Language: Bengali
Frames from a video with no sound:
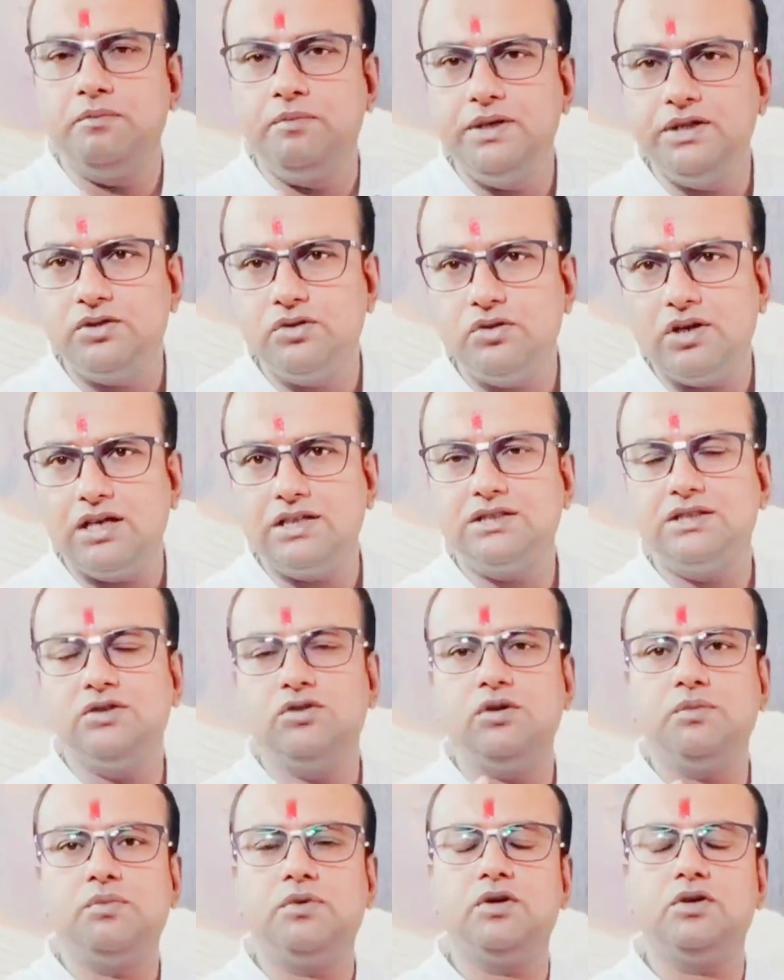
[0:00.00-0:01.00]
বৃষ
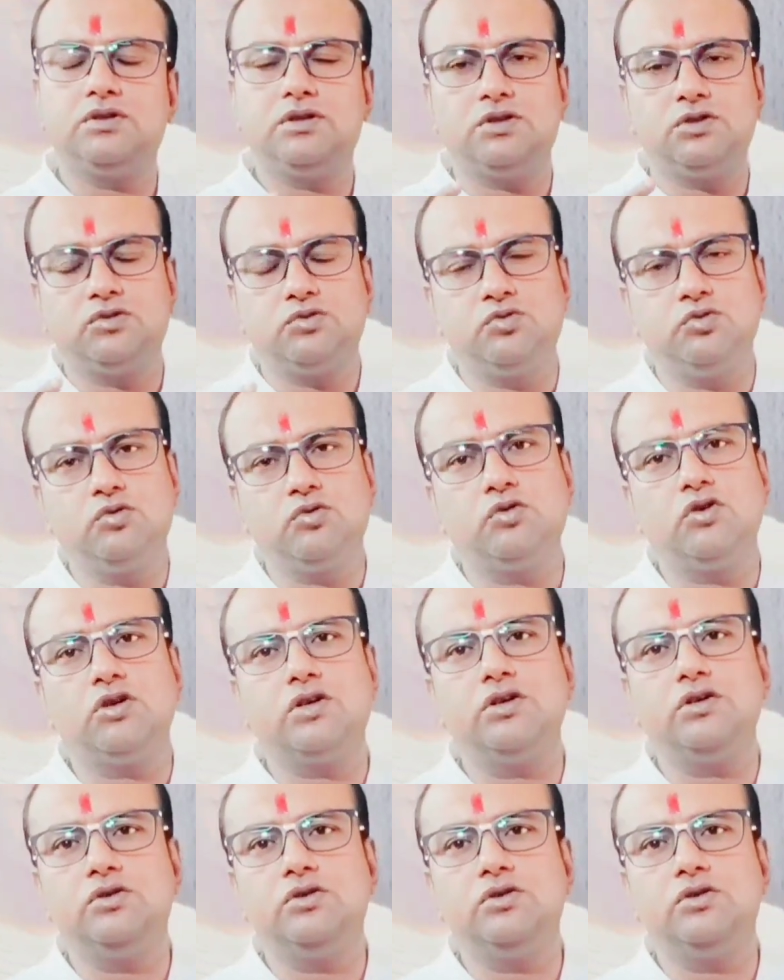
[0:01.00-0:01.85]
রাশির ওপর শুক্র